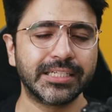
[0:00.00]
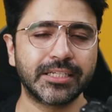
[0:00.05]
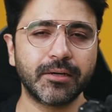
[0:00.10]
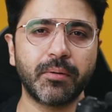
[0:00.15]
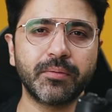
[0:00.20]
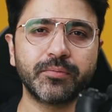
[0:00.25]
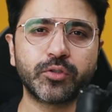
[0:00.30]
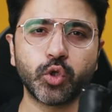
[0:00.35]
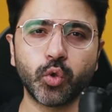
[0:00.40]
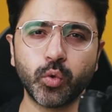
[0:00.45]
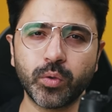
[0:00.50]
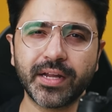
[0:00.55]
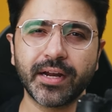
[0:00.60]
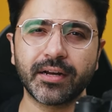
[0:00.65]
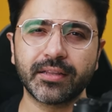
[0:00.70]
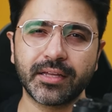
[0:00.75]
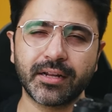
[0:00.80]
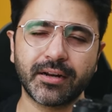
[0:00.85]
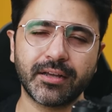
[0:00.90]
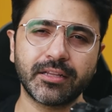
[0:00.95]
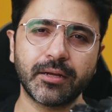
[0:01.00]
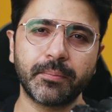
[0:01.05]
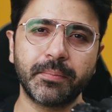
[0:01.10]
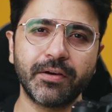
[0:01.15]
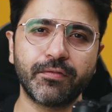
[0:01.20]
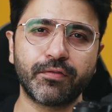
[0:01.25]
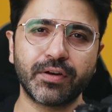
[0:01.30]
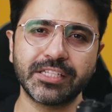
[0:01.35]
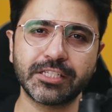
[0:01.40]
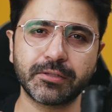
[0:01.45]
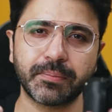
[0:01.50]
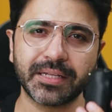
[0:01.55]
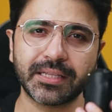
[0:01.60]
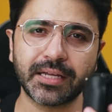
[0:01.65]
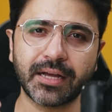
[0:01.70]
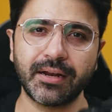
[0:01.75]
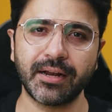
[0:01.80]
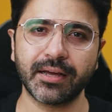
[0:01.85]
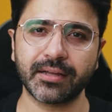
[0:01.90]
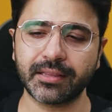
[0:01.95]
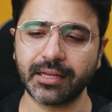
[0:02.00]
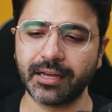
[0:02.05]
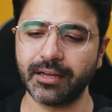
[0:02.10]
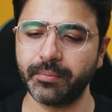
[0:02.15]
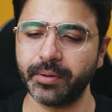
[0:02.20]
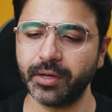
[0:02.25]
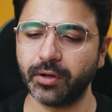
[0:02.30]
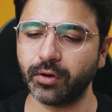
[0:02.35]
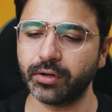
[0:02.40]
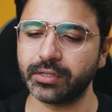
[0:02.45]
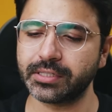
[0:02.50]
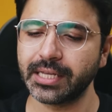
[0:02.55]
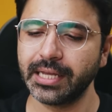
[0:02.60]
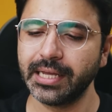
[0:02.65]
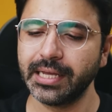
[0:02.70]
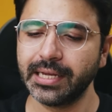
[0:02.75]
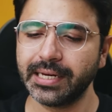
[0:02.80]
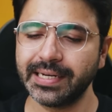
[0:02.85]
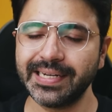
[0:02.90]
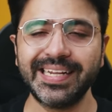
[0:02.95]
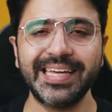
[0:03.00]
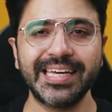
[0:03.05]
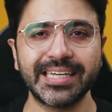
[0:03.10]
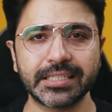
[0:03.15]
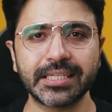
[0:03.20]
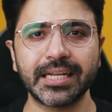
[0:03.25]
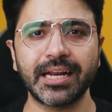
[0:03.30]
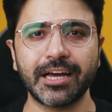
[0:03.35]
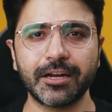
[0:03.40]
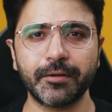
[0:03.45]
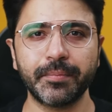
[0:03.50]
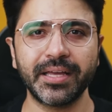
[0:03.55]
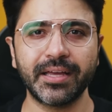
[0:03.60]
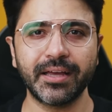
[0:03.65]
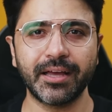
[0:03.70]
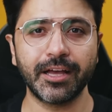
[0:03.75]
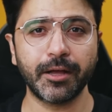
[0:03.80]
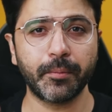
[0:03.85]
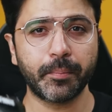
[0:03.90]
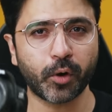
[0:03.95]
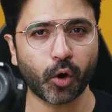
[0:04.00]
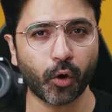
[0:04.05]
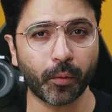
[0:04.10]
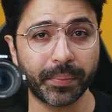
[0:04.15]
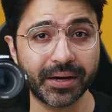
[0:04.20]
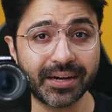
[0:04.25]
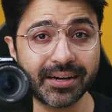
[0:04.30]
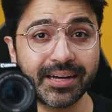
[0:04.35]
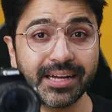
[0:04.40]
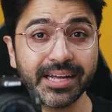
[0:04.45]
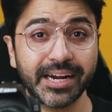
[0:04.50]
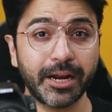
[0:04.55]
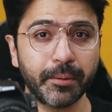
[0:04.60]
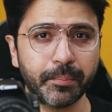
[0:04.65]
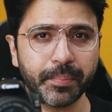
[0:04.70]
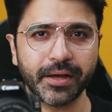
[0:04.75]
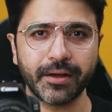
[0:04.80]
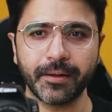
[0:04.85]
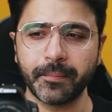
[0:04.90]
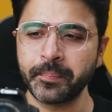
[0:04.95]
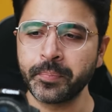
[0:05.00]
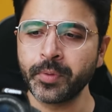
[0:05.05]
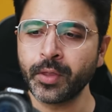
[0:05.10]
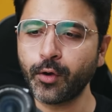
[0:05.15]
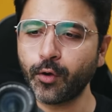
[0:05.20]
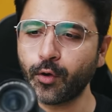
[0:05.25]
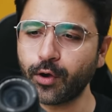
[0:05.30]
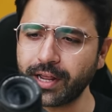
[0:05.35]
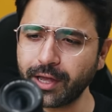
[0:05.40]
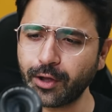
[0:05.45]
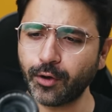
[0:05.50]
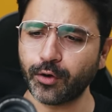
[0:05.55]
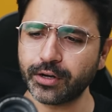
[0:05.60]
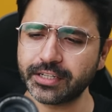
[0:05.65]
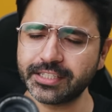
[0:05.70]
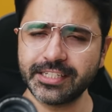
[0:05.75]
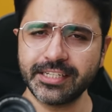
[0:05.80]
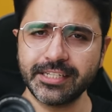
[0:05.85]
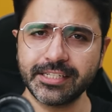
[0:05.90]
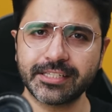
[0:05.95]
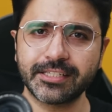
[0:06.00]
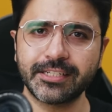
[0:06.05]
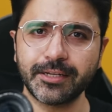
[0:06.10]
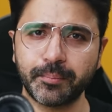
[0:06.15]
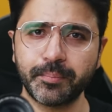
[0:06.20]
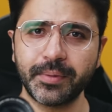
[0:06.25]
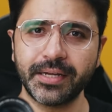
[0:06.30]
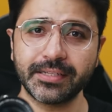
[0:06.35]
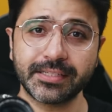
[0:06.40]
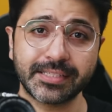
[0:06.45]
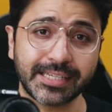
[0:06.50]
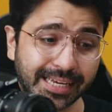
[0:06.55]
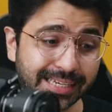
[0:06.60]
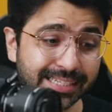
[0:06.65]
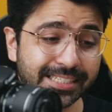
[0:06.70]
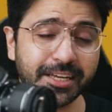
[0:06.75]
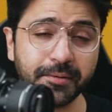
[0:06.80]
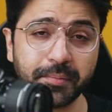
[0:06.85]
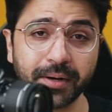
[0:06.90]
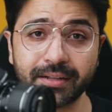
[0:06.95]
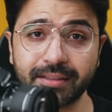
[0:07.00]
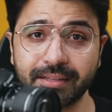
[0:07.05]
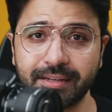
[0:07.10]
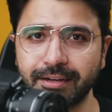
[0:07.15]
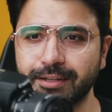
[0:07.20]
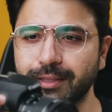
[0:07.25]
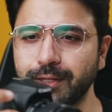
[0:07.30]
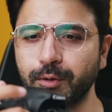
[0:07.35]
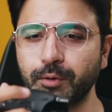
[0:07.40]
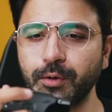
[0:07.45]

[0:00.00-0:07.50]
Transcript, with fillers: जब हम शूट करते हैं ना तब डिफरेंस पता लगता है बिकॉज डीएसएलआर में क्या है एक प्रॉपर ग्रिप है और एक और चीज़ जब मैं साइज़ की बात करता